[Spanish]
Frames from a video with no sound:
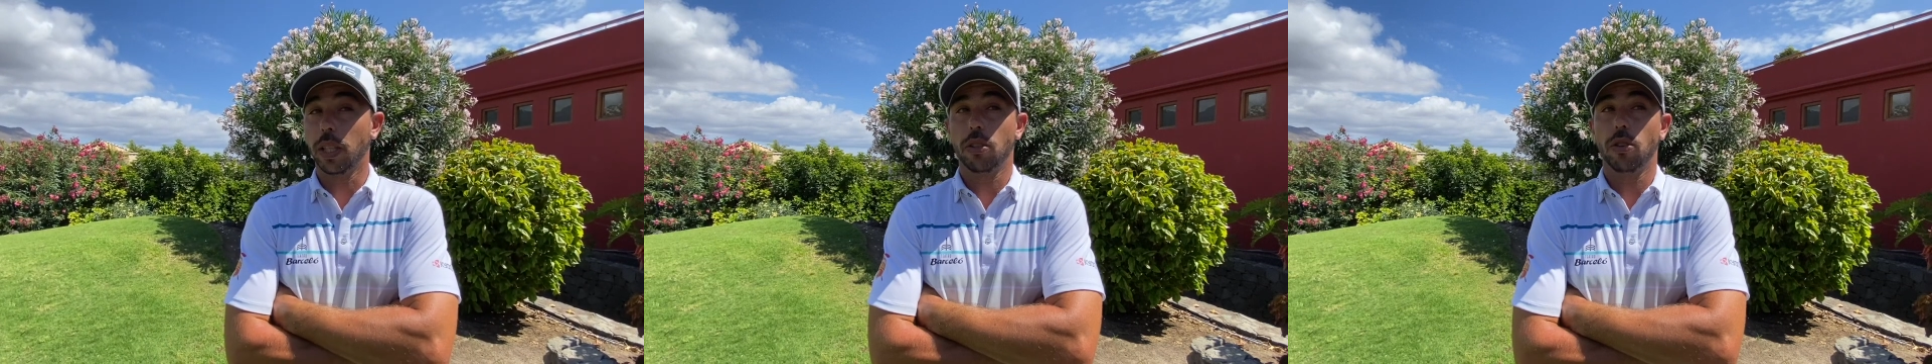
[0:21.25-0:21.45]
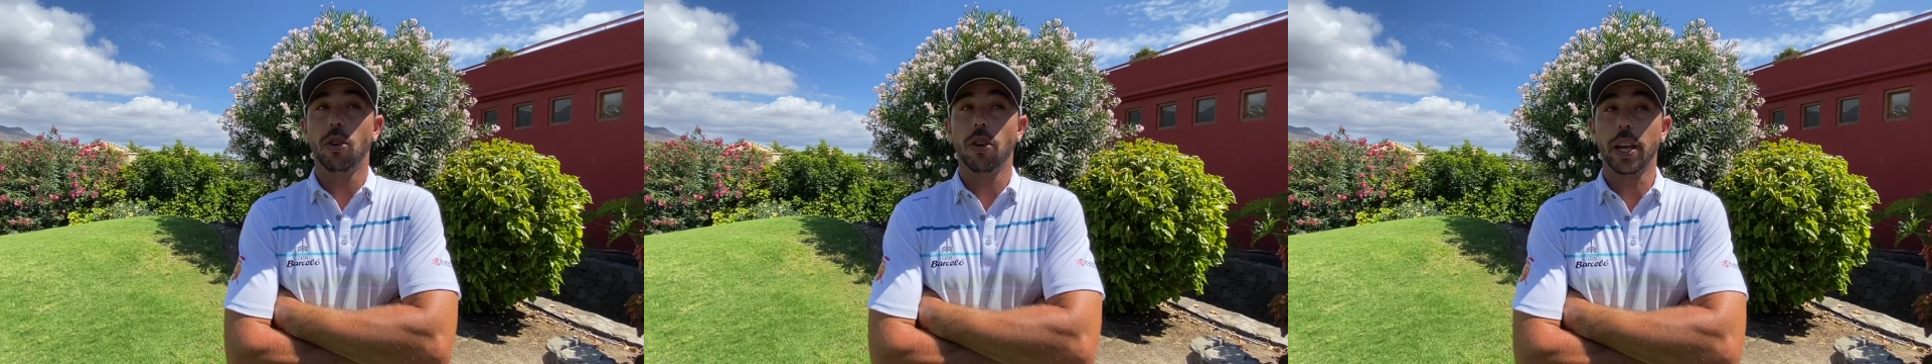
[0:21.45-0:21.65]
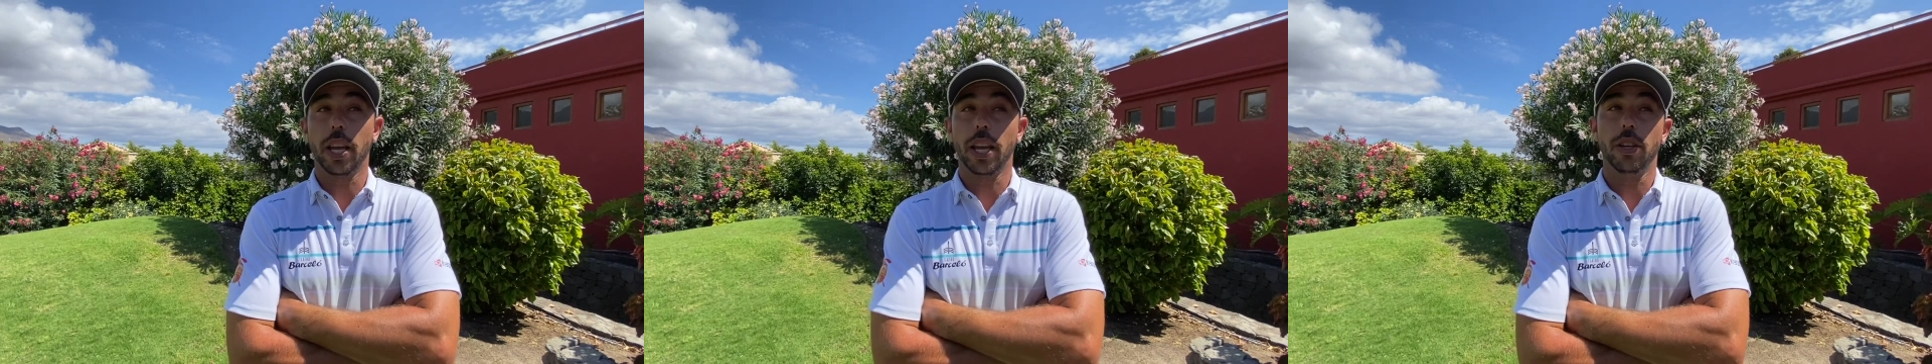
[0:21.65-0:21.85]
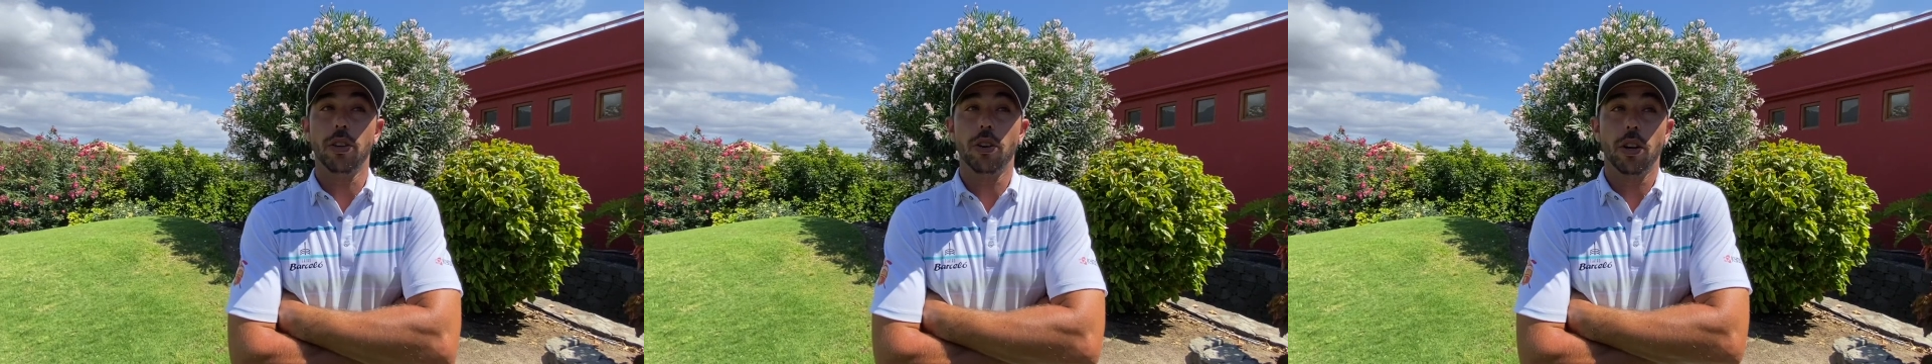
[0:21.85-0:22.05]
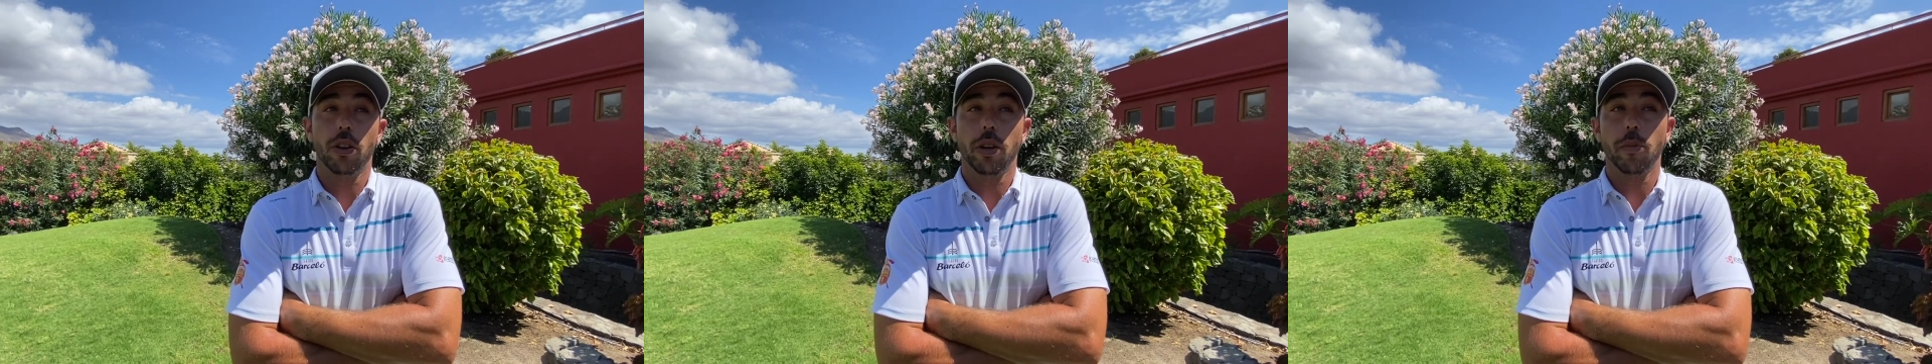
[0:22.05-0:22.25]
es lo que
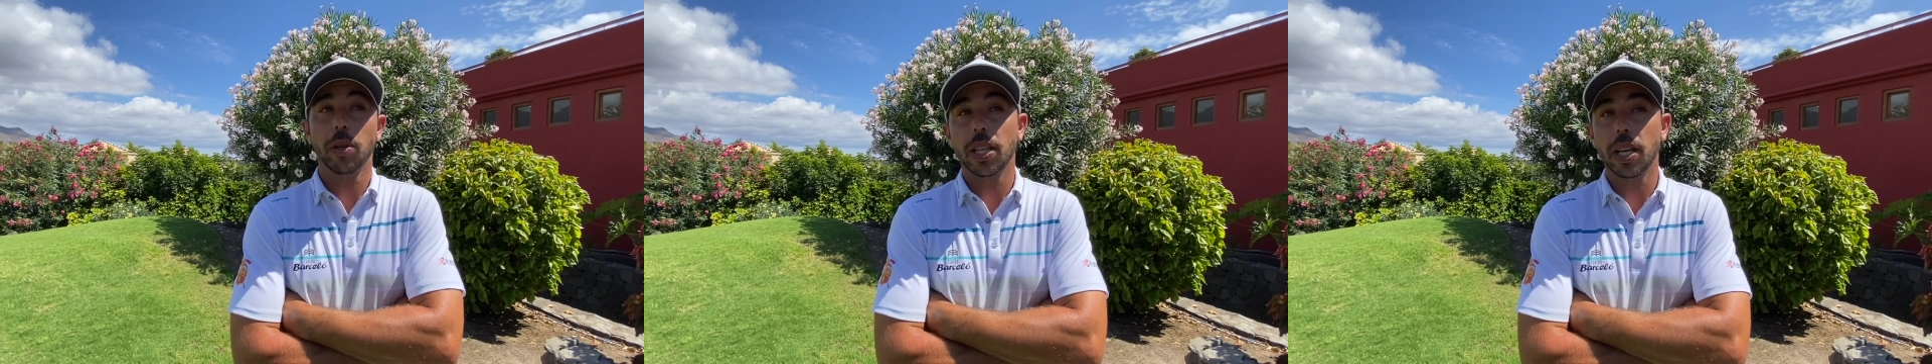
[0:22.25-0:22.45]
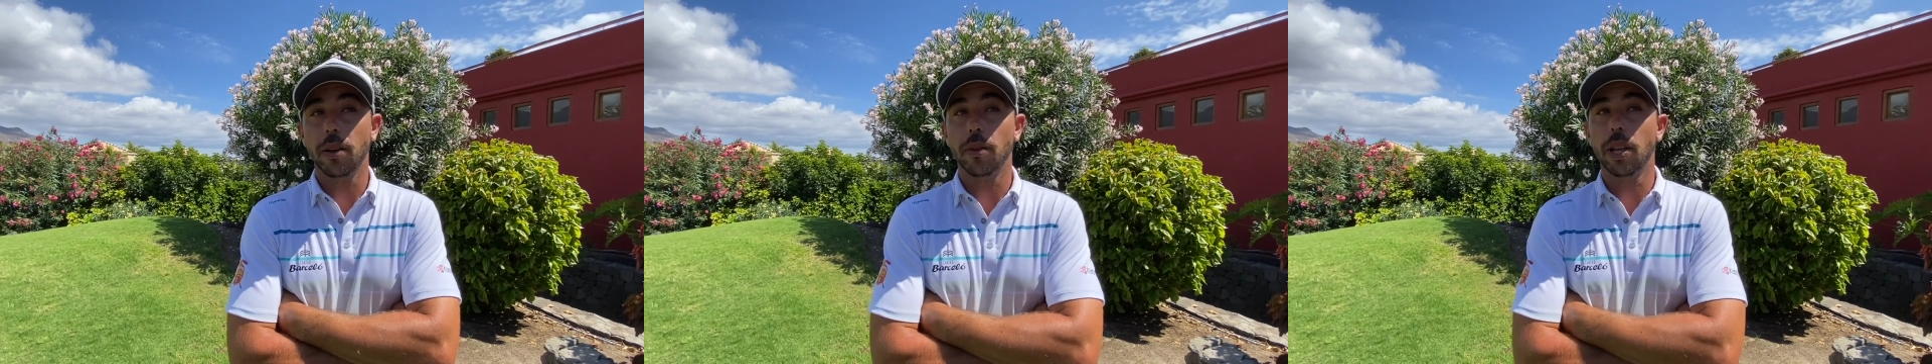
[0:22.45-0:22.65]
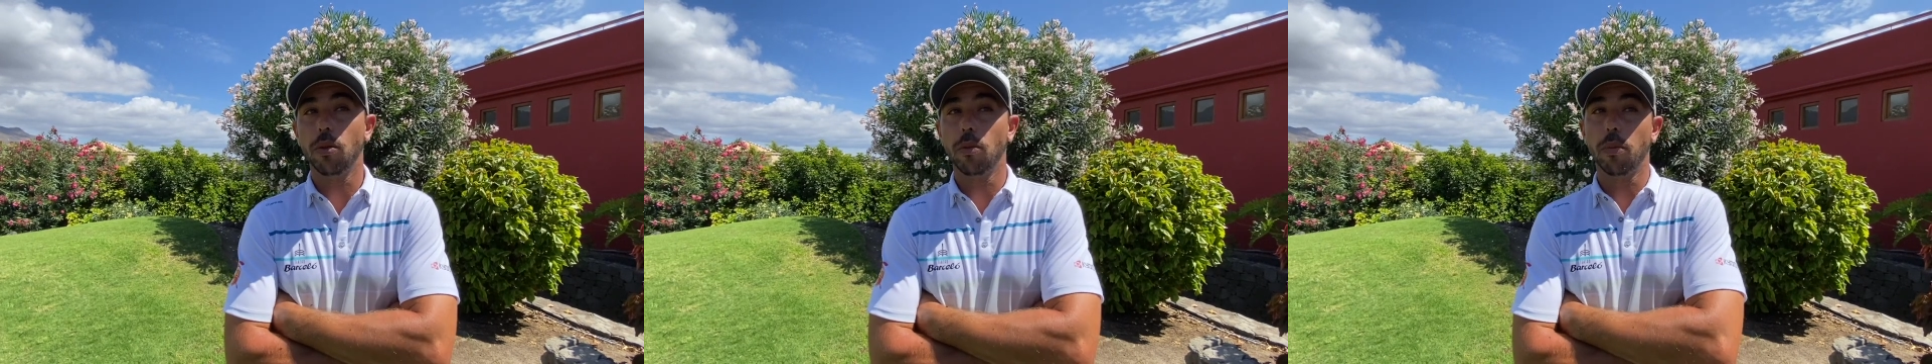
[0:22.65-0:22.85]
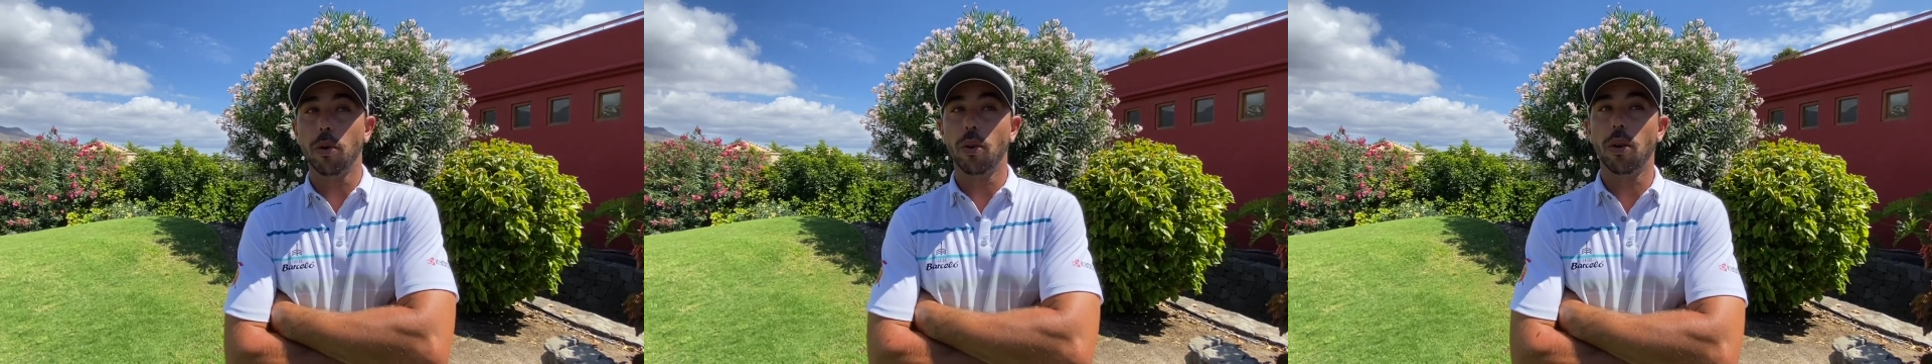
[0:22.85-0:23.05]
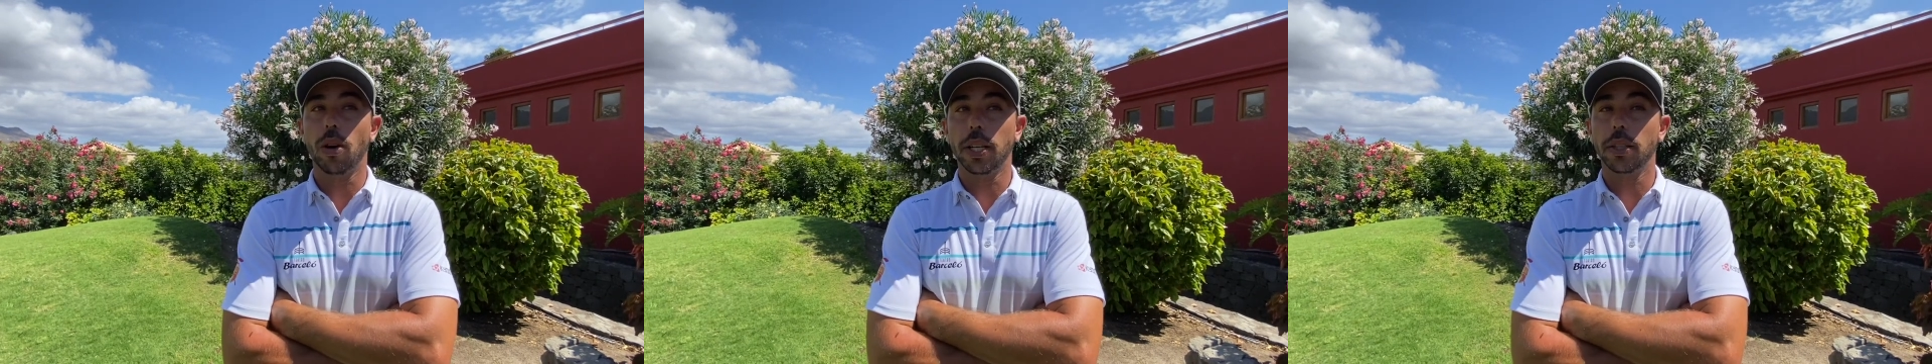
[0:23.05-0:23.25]
yo creo que me está llevando un
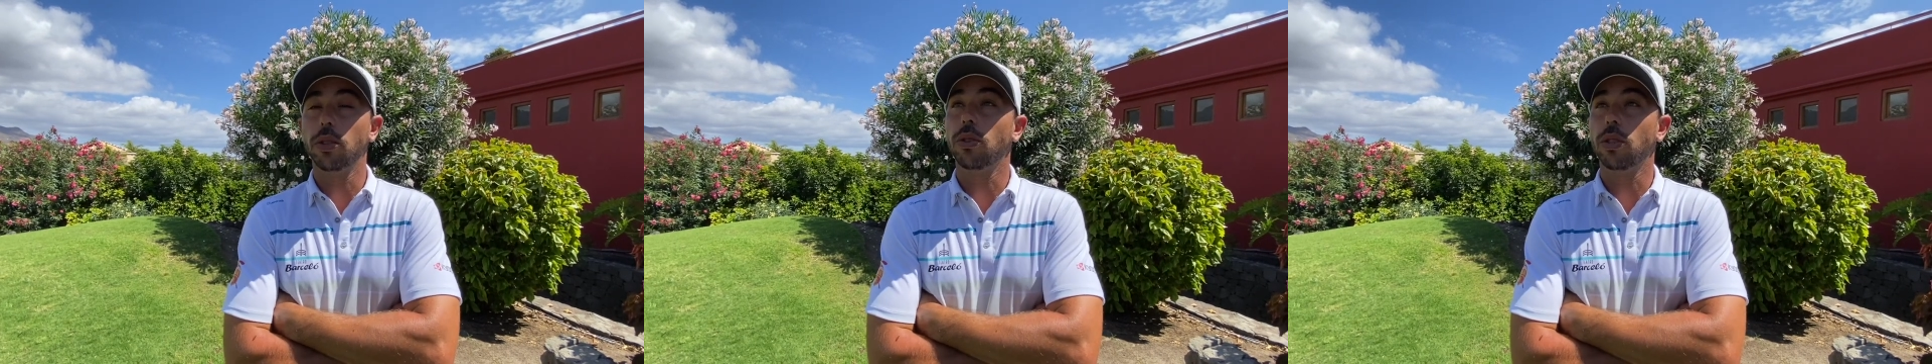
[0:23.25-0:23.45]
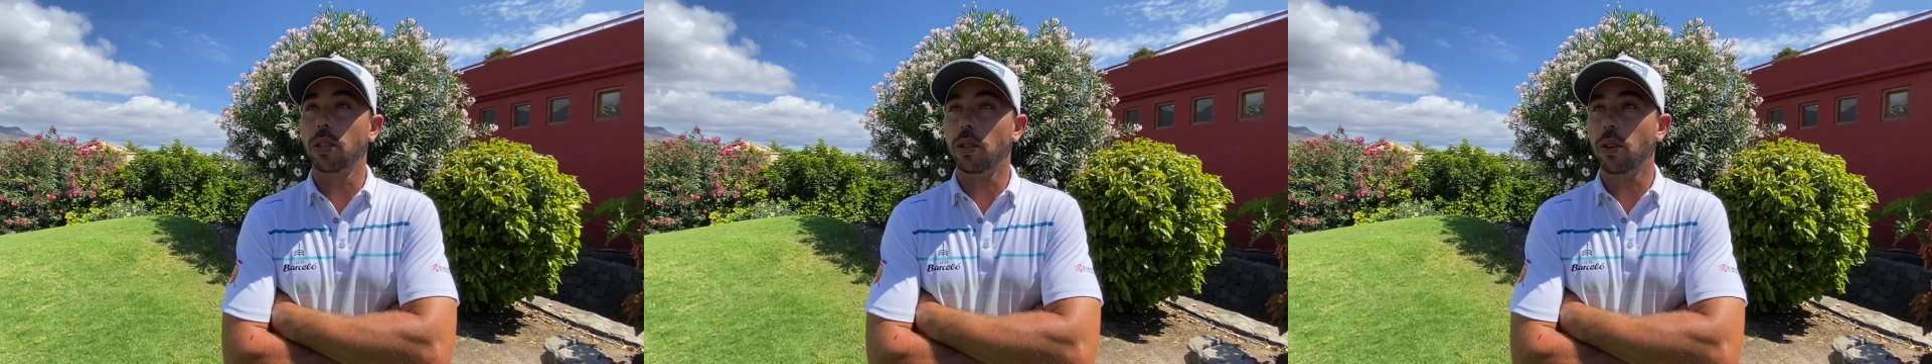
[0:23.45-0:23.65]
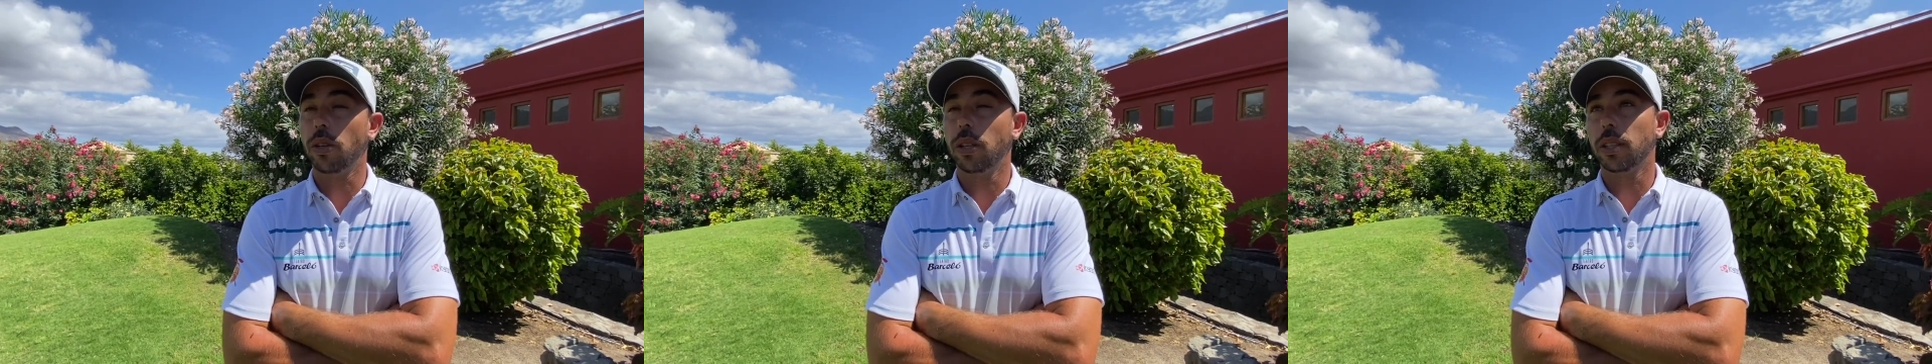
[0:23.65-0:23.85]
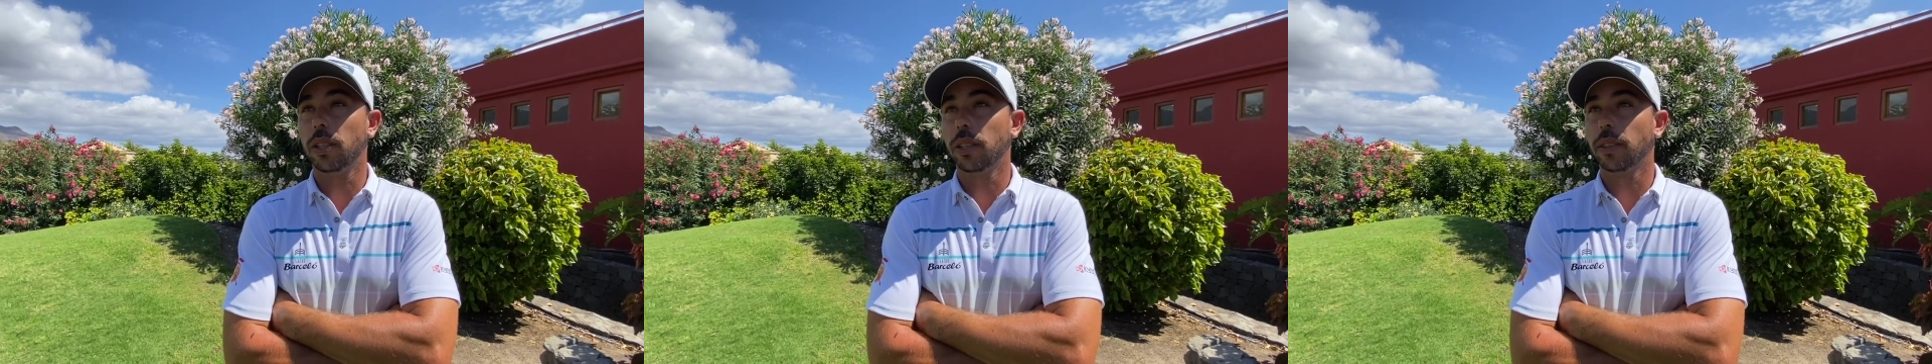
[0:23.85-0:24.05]
poco a estos scores.